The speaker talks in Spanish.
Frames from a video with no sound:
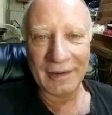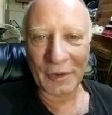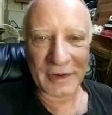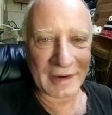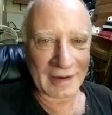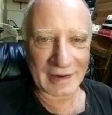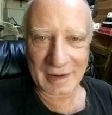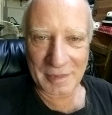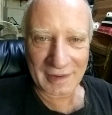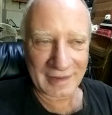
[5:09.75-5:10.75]
donde
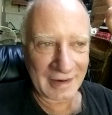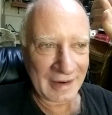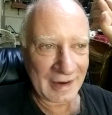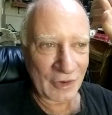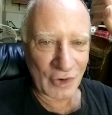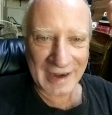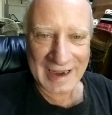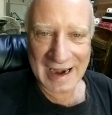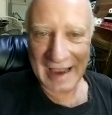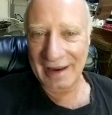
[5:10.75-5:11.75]
realmente no hay
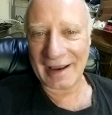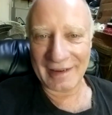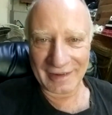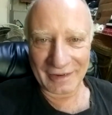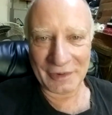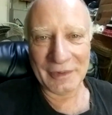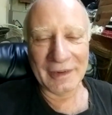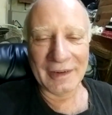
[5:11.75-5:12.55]
nada, ¿no?